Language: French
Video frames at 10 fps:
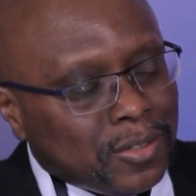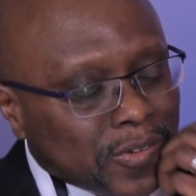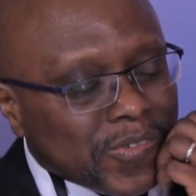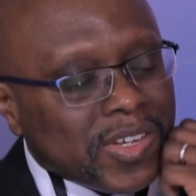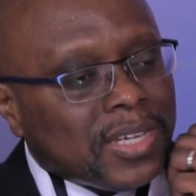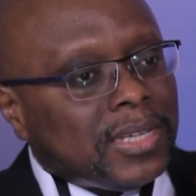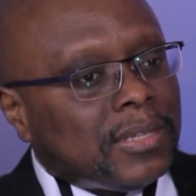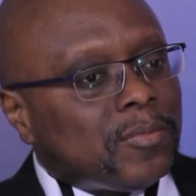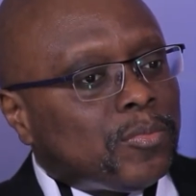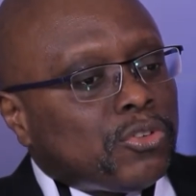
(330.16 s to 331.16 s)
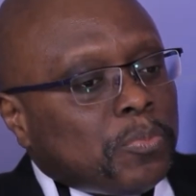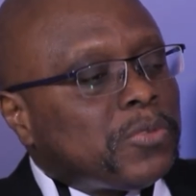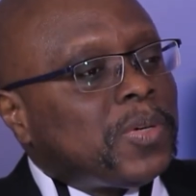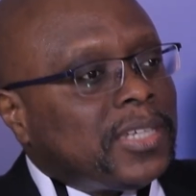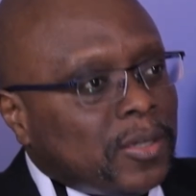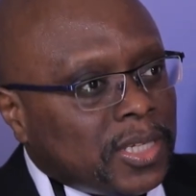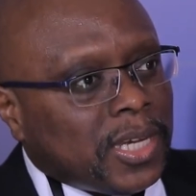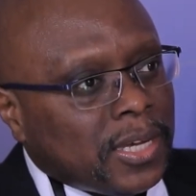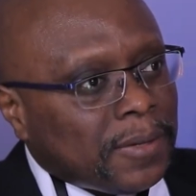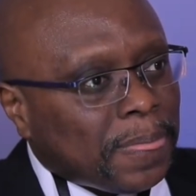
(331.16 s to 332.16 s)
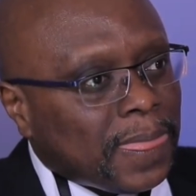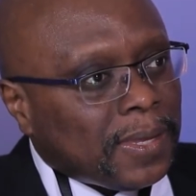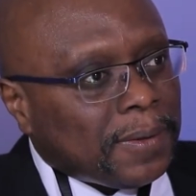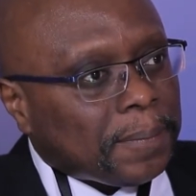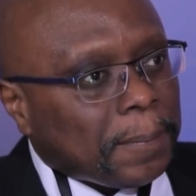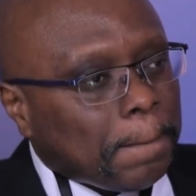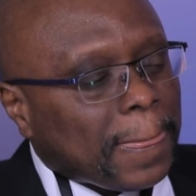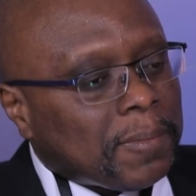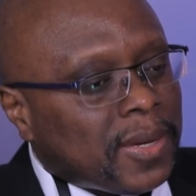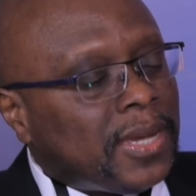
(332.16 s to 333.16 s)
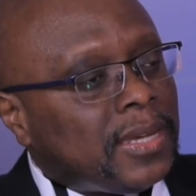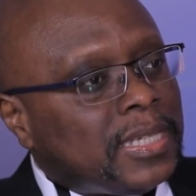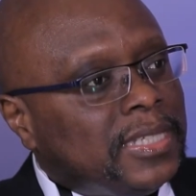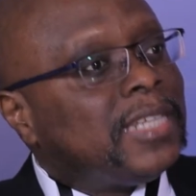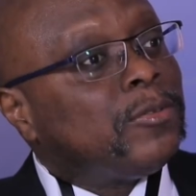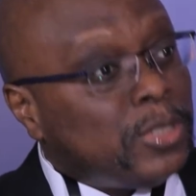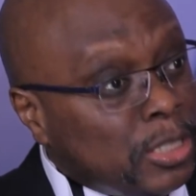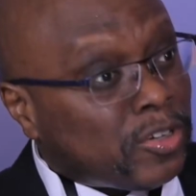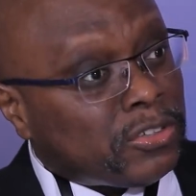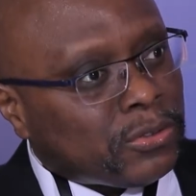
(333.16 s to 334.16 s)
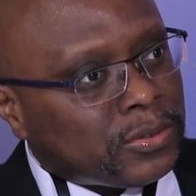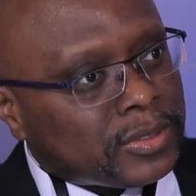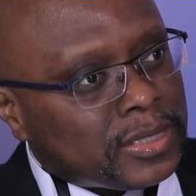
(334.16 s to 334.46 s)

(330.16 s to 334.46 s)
Donc, je ne pense pas qu'il y ait une guerre, mais il y a de l'innovation.